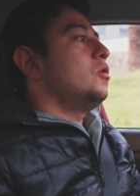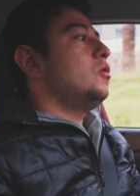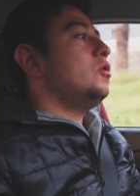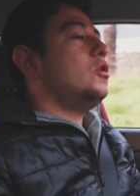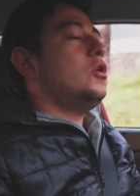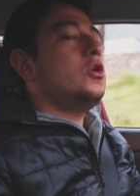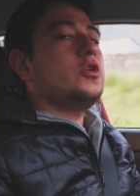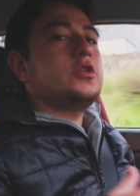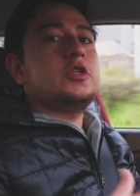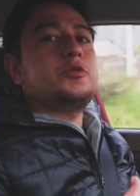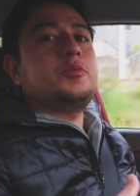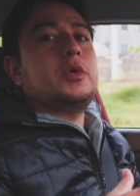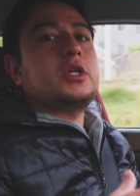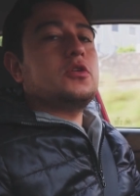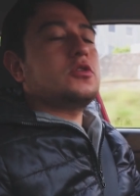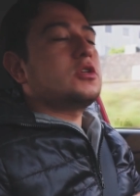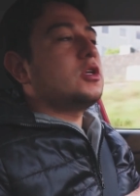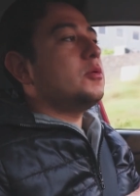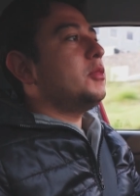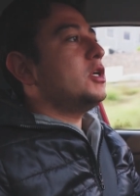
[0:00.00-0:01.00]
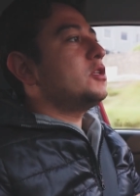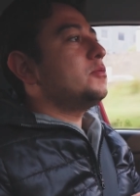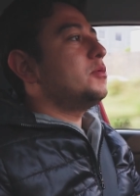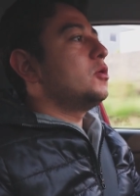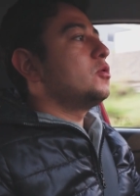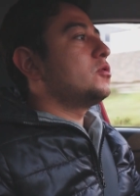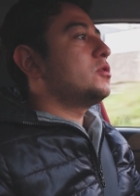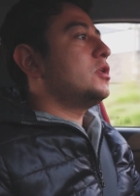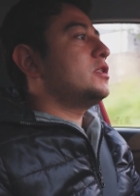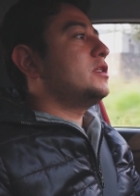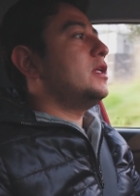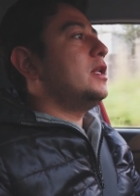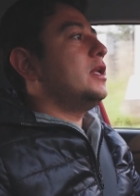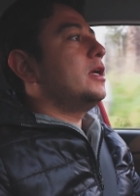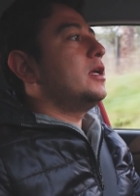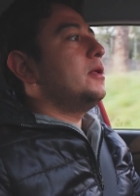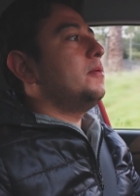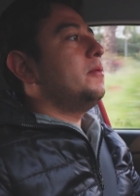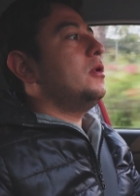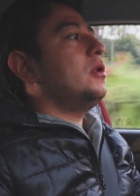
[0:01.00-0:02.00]
Uno de los aspectos que más me gusta es el,
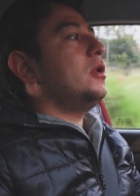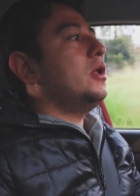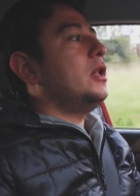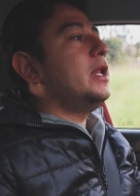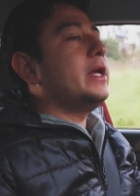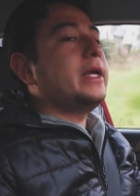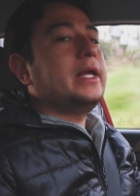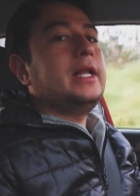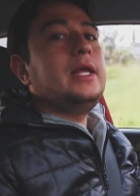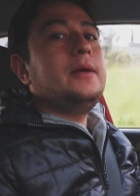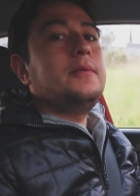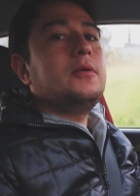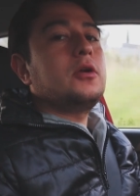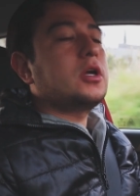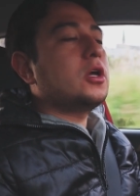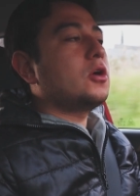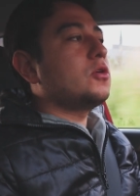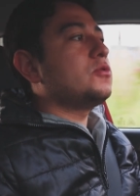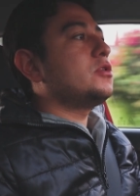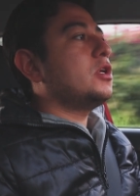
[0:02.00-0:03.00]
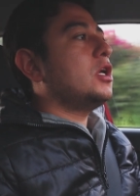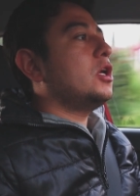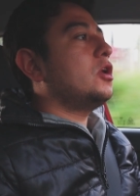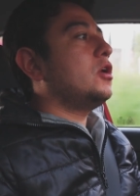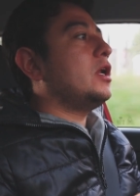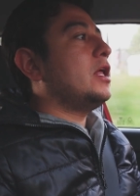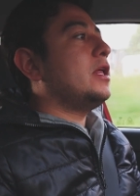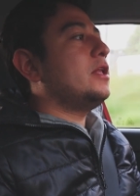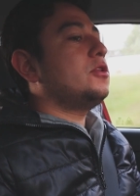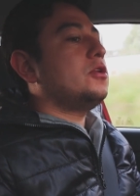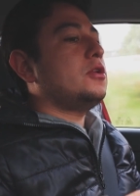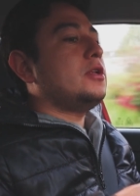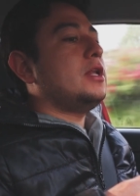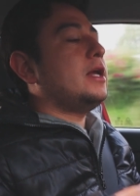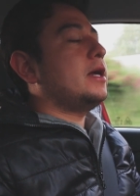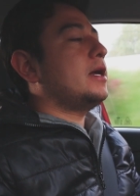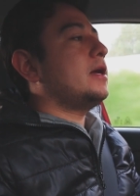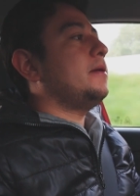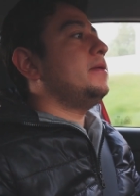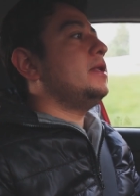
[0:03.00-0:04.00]
equilibrio que consiguieron adentro de
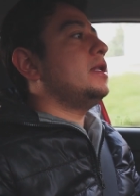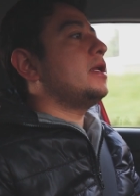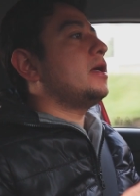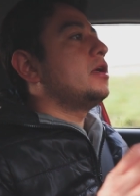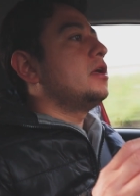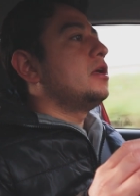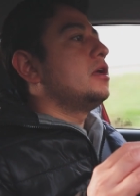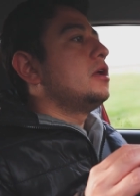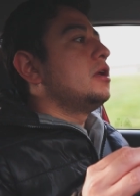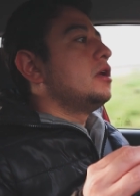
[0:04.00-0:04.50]
la cabina.